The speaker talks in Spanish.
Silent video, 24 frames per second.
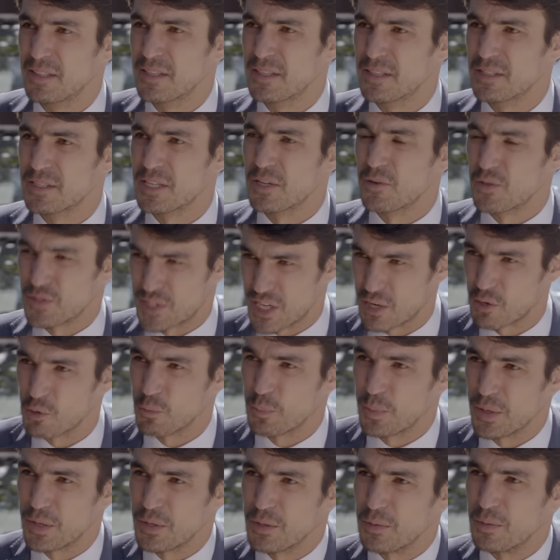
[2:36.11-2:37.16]
Sé nuestro
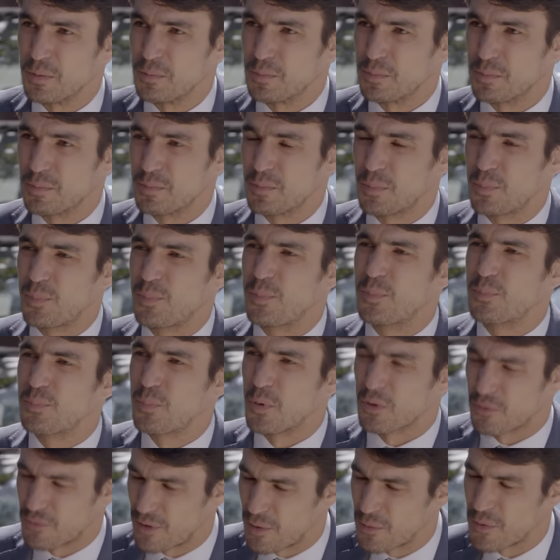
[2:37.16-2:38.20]
Cupido.
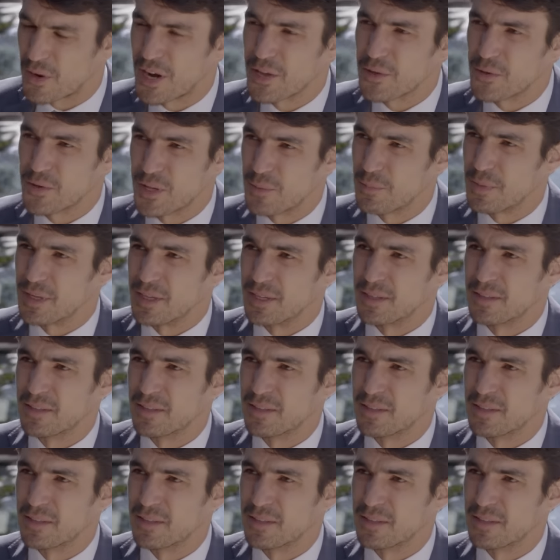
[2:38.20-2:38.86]
Por favor, ayúdame.